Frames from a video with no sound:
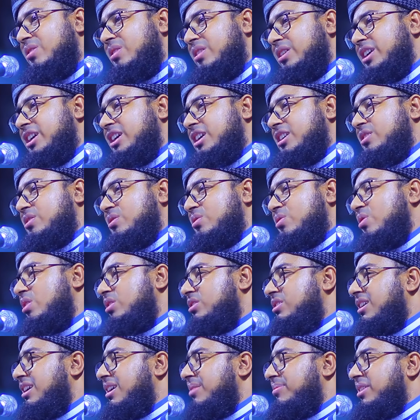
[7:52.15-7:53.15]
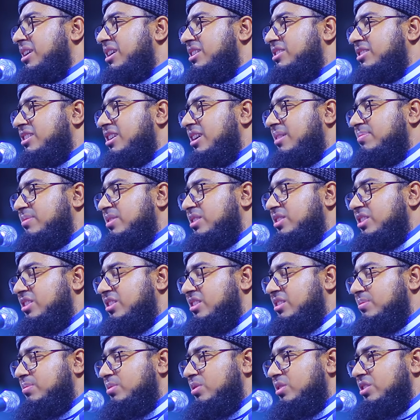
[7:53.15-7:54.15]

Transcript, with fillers: অনেক কথা আমি আজকে আপনাদেরকে